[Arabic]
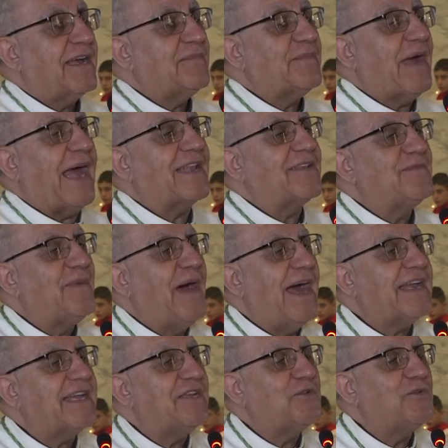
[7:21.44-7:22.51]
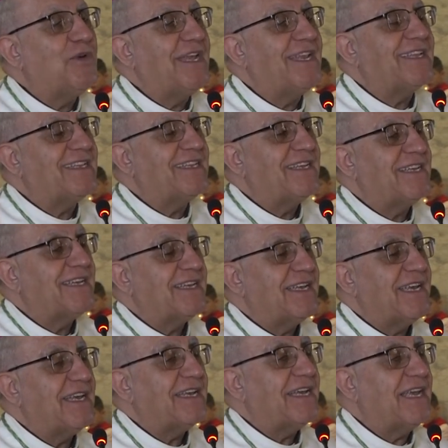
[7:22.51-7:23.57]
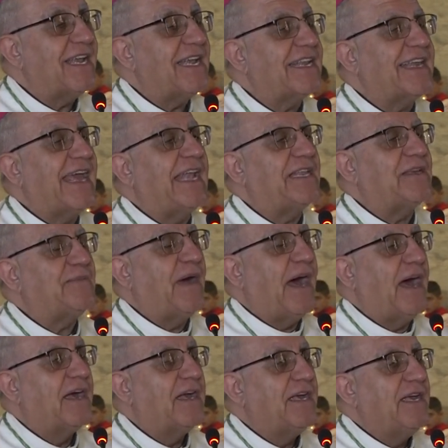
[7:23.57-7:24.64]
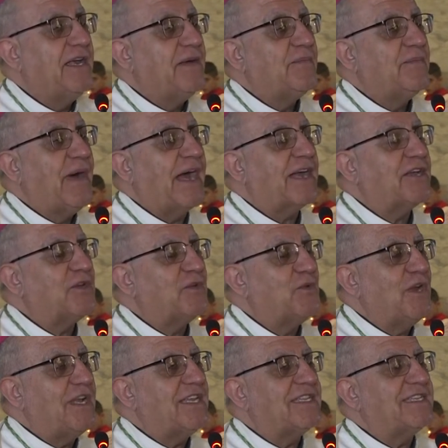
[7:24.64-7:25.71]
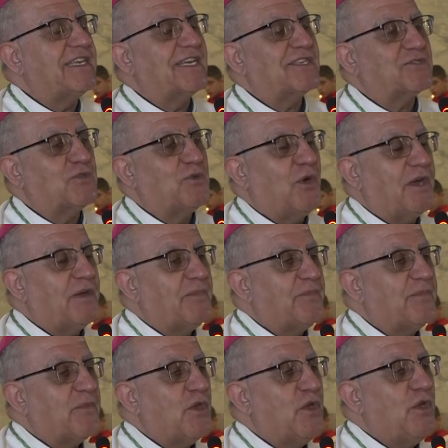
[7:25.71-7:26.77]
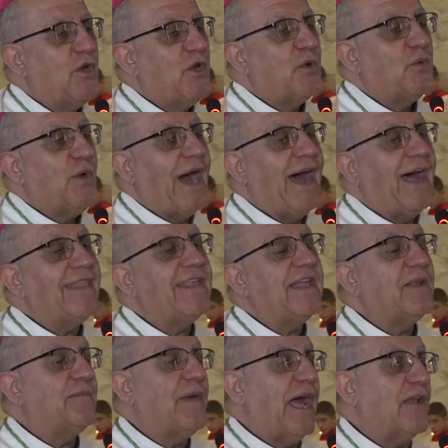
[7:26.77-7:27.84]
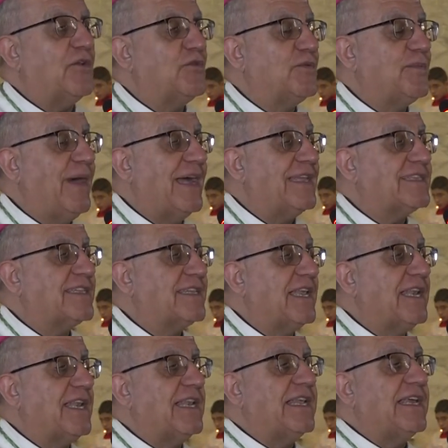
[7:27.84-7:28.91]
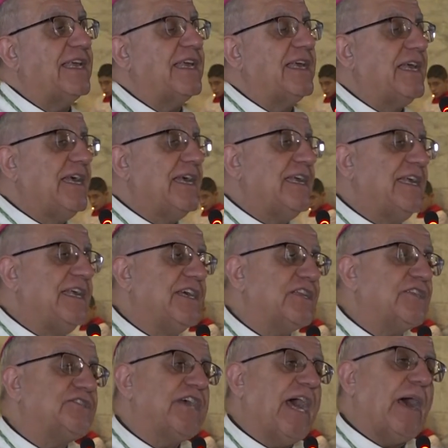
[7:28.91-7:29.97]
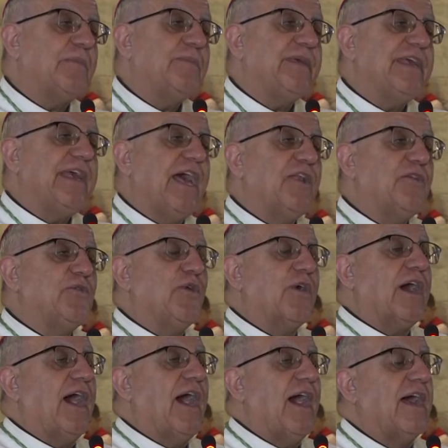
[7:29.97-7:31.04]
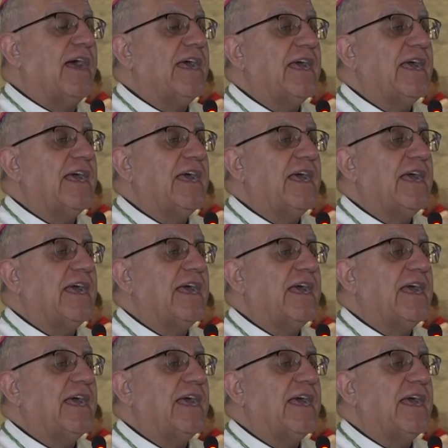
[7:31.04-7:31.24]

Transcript: بعد ما كن ولد الكلمة ما كن ولد يسوع وهذه المعلومات اللي يرجع بها لوقا